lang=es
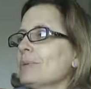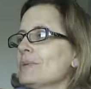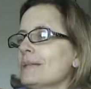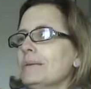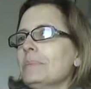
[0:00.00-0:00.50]

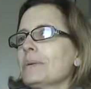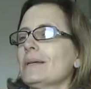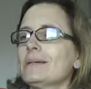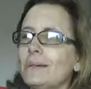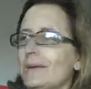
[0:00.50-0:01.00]
positivo
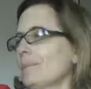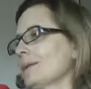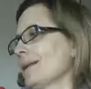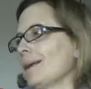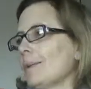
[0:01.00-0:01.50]
porque este lugar es
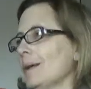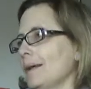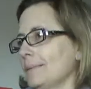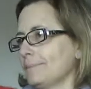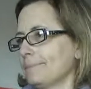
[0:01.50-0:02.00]
para la escuela.